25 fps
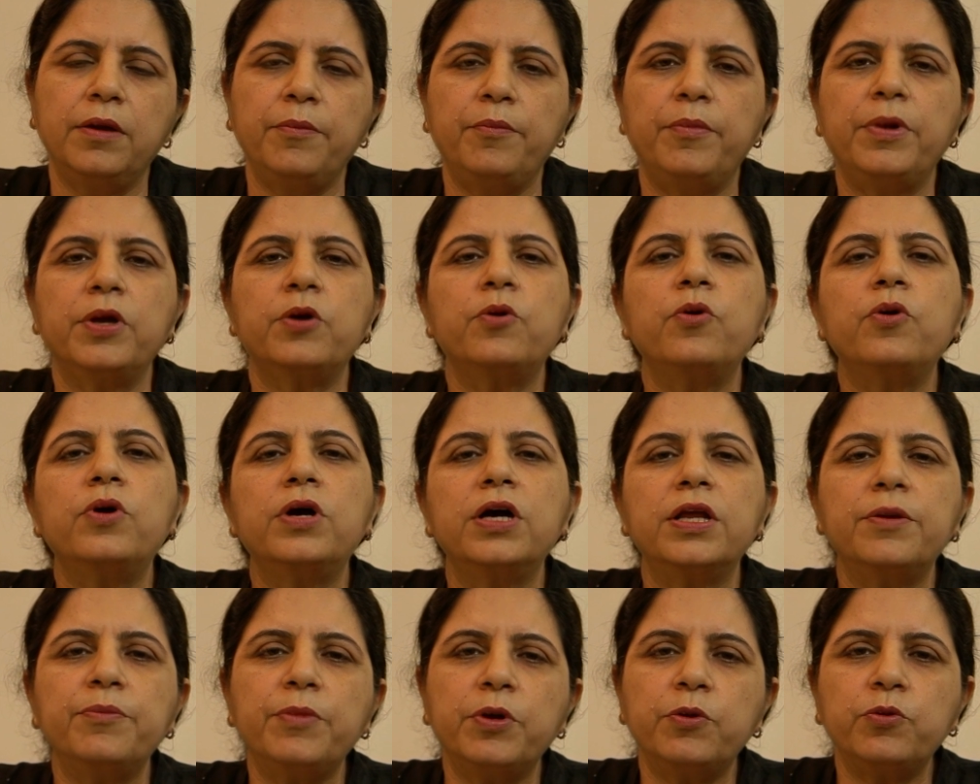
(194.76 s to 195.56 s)
मेरे को
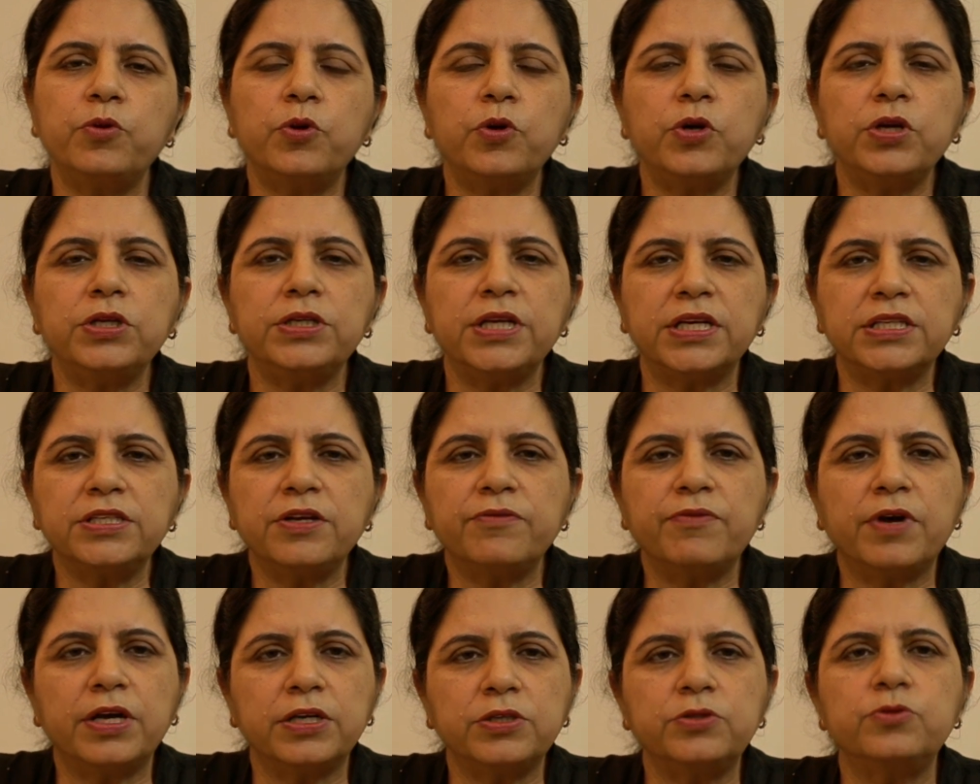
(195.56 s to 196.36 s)
घर में उन्होंने जैसा
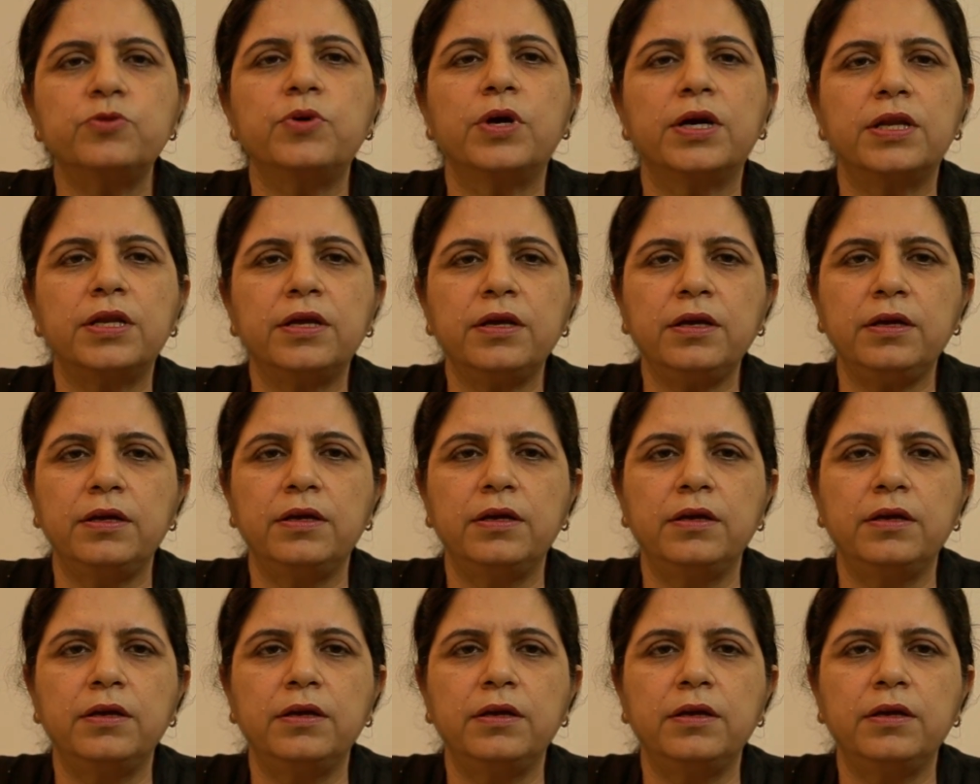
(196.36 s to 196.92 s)
वास्तु कहा ना